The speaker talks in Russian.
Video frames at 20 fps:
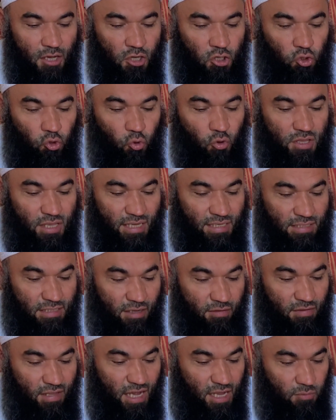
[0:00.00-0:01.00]
кто не
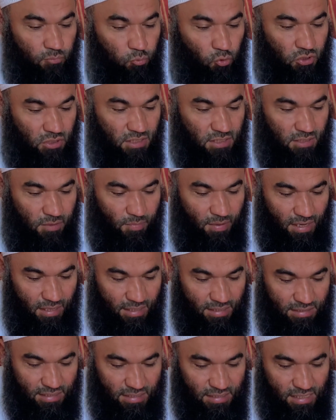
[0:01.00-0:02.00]
оставляет после себя
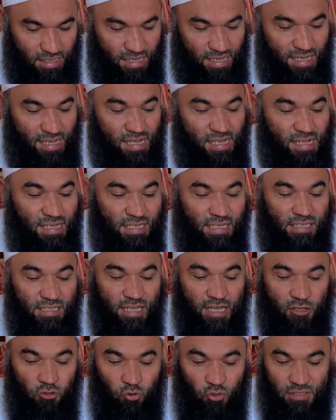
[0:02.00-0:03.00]
родителей или
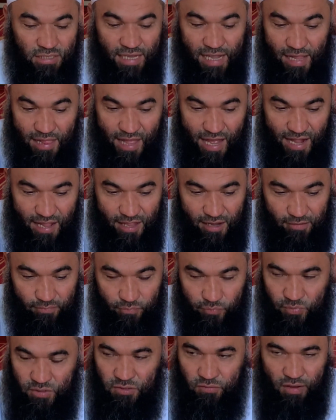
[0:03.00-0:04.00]
детей. То есть каляля,
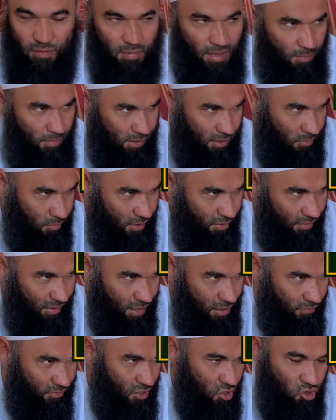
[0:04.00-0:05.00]
мы с вами об этом
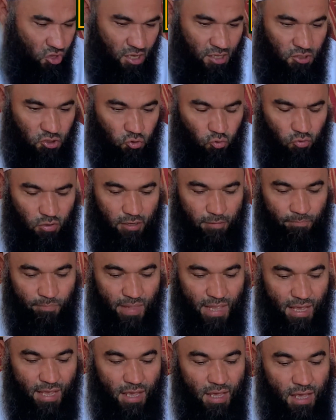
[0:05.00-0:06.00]
говорили в начале суры,
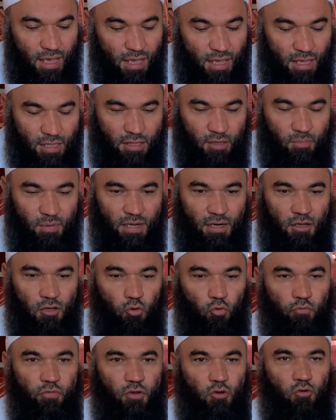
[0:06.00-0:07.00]
это
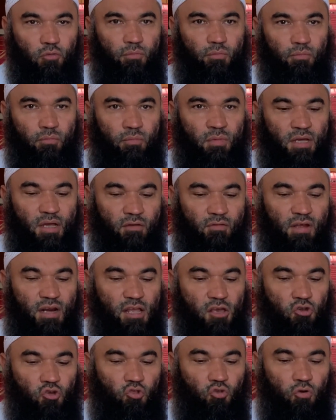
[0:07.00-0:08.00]
баракалуфикум, мы
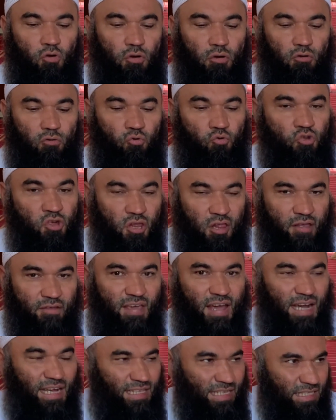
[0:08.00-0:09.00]
говорили, что у
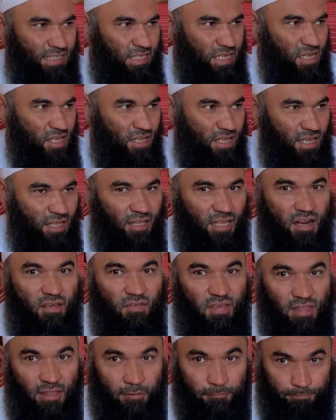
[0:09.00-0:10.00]
человека наследники три
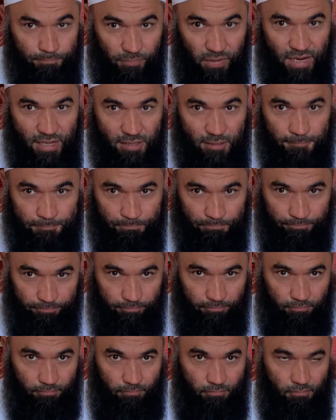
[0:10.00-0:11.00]
вида, правильно?
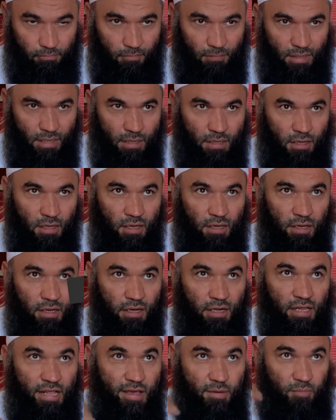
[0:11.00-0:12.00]

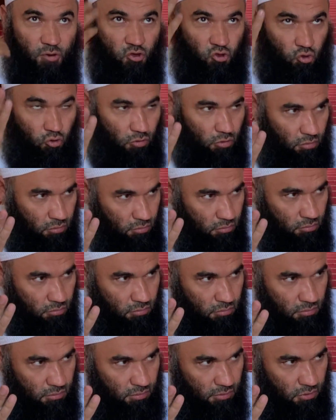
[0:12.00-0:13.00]
Либо что
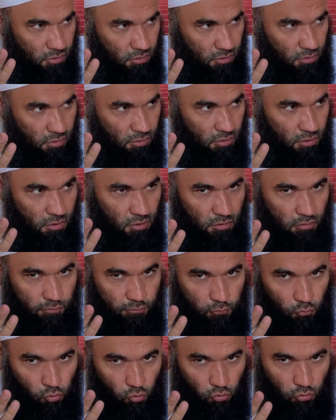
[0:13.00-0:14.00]

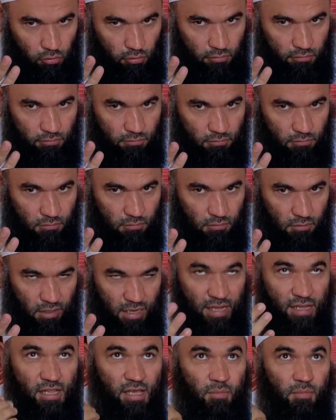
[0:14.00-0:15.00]
фуро,
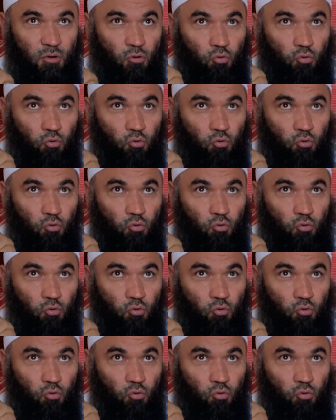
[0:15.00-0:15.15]
а, либо